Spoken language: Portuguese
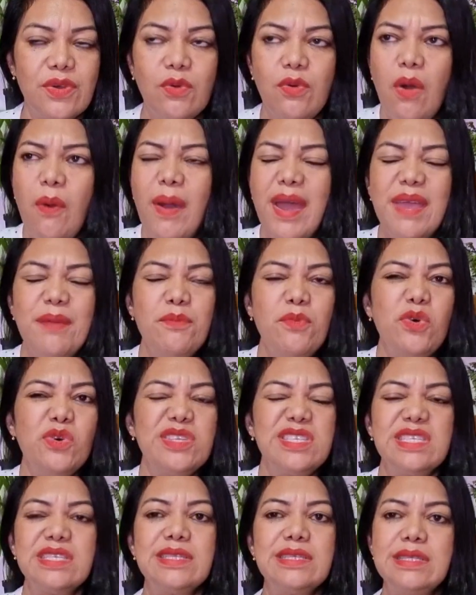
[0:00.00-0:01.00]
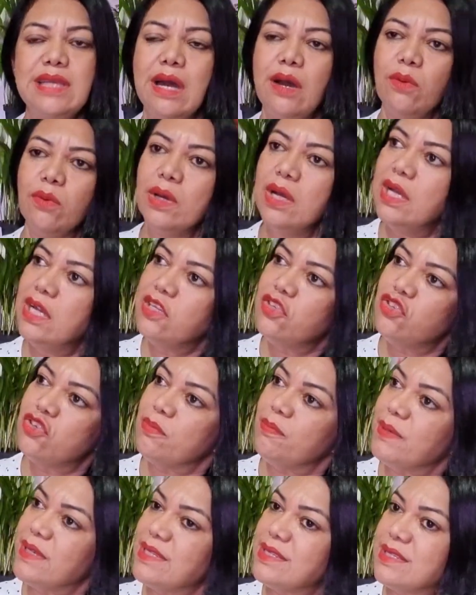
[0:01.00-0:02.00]
Qual a emoção?
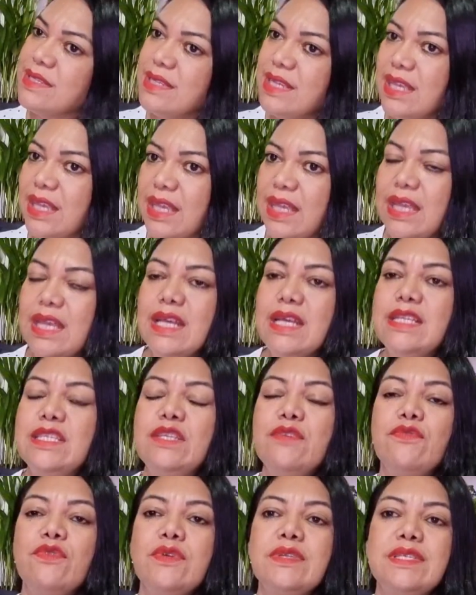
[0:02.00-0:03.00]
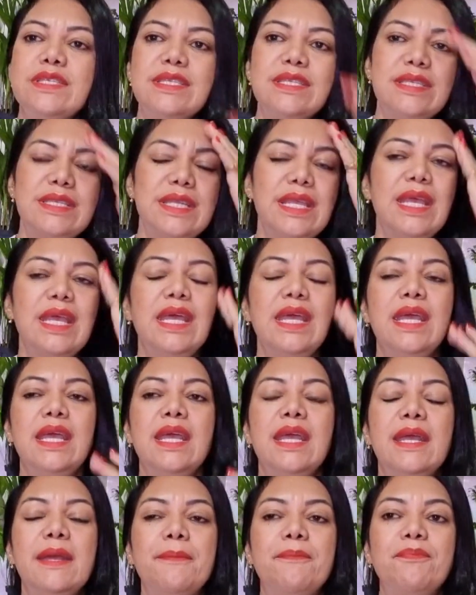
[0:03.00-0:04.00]
Tipo assim, se
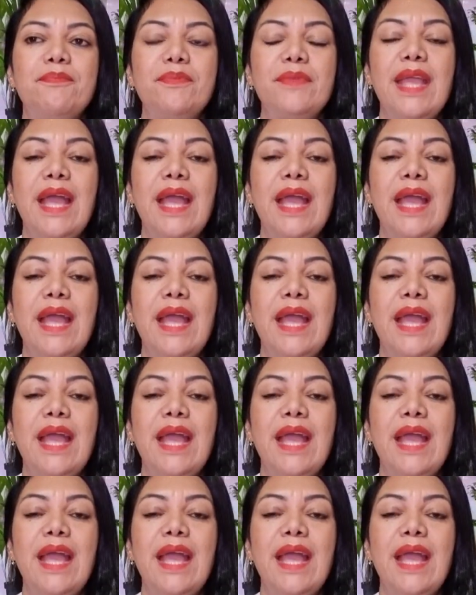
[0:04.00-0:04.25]
você.